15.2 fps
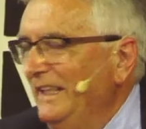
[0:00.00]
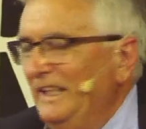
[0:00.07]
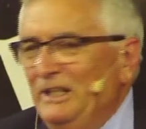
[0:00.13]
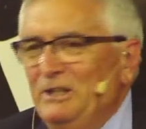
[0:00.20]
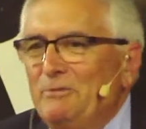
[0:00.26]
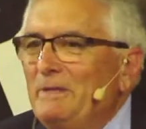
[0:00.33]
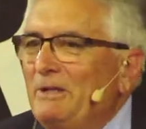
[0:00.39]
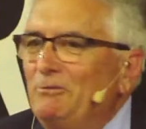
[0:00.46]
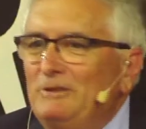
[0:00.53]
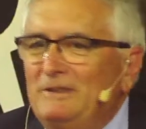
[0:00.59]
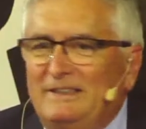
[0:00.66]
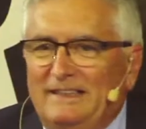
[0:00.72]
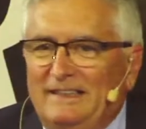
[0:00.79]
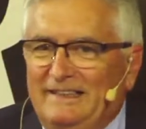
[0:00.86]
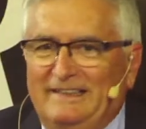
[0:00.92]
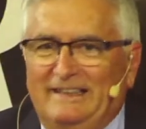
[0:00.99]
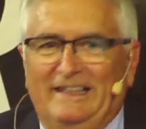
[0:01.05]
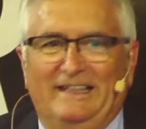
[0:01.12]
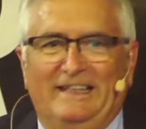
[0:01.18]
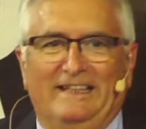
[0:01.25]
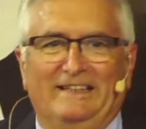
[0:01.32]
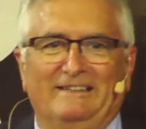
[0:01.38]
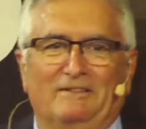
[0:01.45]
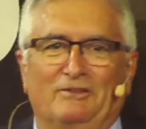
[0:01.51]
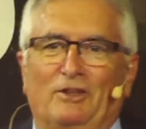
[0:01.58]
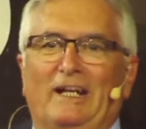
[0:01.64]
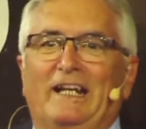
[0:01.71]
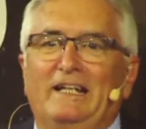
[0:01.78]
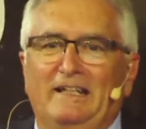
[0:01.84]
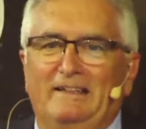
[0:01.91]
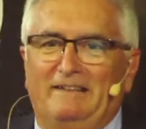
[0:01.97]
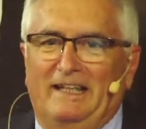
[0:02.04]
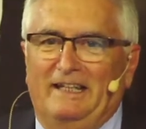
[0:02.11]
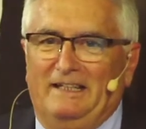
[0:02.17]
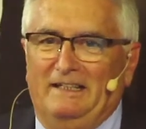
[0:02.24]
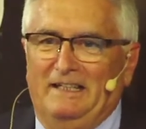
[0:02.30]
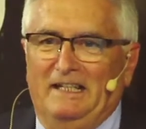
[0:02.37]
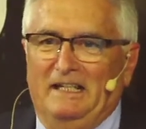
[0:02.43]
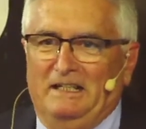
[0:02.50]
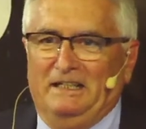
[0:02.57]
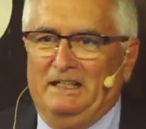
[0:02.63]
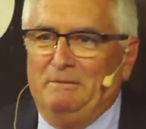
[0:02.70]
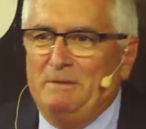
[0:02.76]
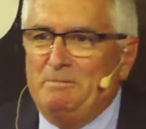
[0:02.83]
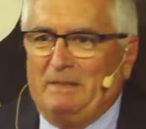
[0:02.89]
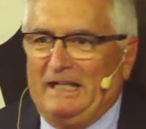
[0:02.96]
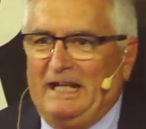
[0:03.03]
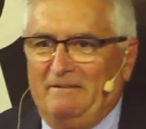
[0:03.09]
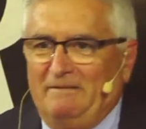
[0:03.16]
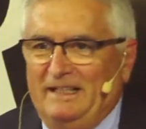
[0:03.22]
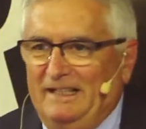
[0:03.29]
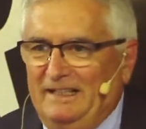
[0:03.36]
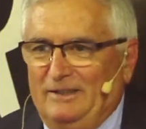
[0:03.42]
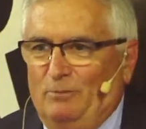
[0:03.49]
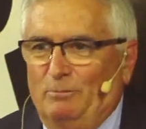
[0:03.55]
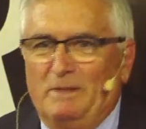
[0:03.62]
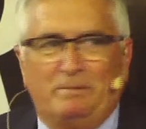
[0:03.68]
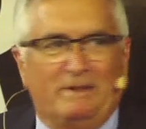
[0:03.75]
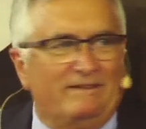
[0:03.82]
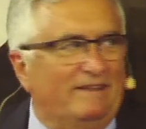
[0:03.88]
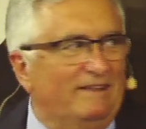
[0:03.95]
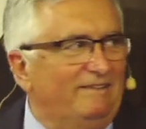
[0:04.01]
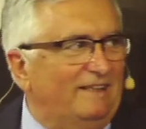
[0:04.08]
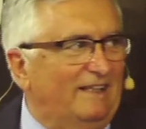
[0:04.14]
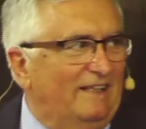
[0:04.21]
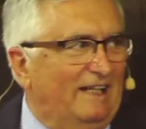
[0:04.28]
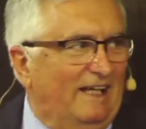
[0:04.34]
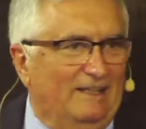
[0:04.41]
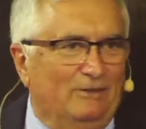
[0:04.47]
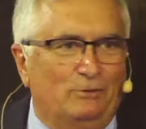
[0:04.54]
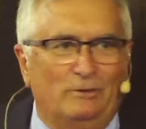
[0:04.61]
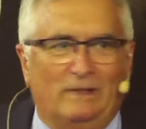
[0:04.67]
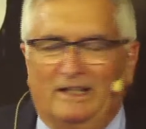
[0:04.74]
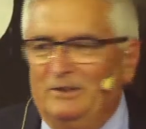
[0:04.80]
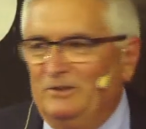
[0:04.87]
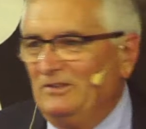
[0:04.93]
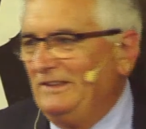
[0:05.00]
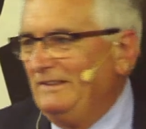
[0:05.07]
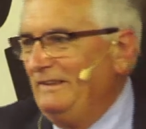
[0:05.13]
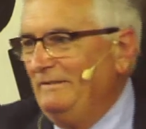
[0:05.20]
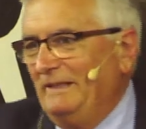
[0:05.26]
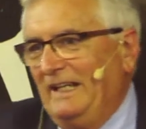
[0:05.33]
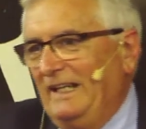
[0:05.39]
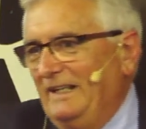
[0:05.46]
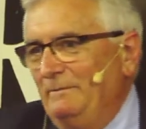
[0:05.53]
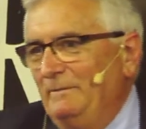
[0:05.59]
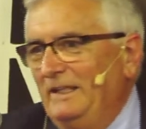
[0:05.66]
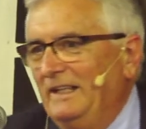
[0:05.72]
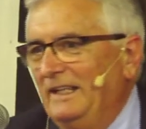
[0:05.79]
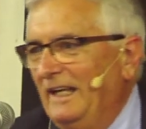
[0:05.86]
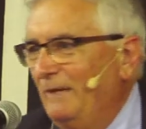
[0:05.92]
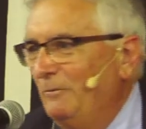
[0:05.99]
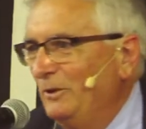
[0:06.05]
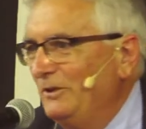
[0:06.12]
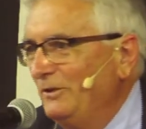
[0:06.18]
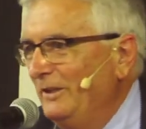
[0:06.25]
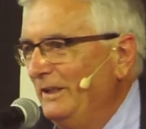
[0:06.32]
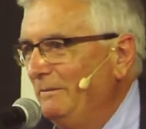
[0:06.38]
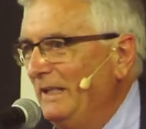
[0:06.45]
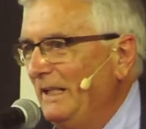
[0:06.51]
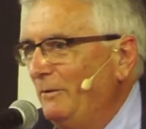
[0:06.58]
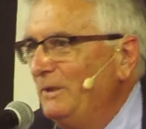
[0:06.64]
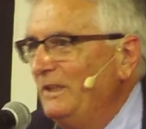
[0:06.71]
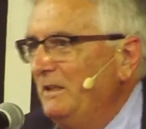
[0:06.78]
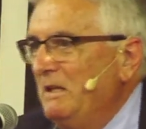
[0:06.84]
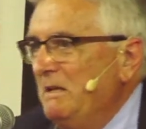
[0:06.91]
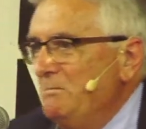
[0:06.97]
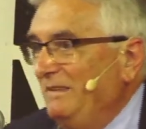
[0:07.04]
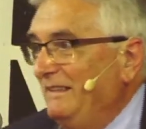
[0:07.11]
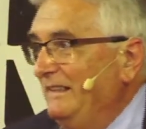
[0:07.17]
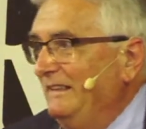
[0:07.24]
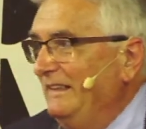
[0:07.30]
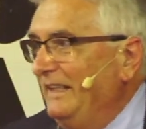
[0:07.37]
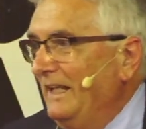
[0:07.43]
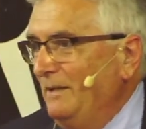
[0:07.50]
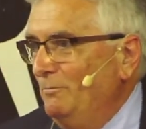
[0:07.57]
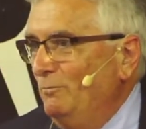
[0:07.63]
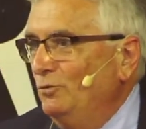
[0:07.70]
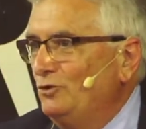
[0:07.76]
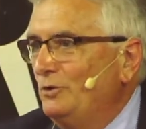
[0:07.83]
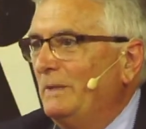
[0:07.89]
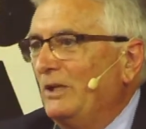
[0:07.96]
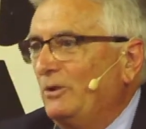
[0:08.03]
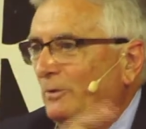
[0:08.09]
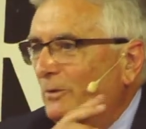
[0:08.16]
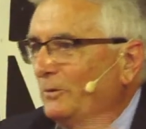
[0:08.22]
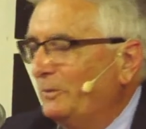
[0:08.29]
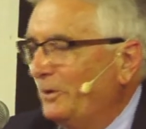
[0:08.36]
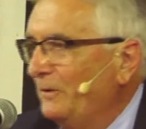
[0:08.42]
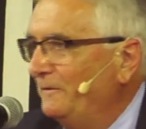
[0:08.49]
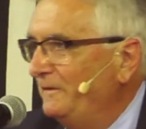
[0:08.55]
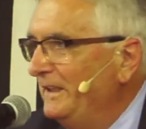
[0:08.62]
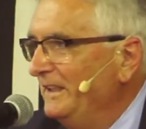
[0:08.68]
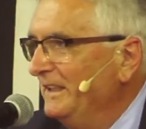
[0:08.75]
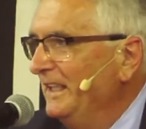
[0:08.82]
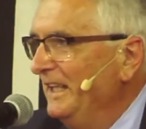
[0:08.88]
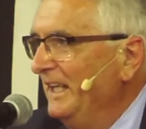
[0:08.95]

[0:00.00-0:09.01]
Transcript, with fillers: Y no me gusta eh, solemnizar ni mis palabras con mi presencia en las alturas. No sé si bajarme a vuestro nivel me sentiría mucho más cómodo, pero en fin.